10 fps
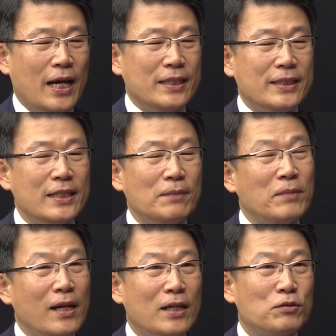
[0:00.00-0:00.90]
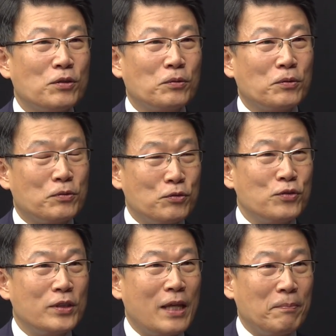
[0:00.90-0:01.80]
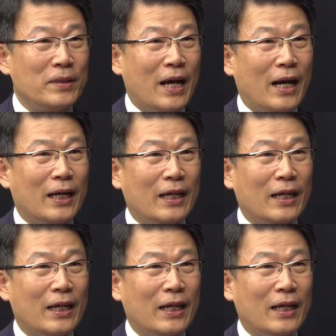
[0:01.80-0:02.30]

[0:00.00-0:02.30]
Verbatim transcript: 한 70달러 정도 수준이 됩니다.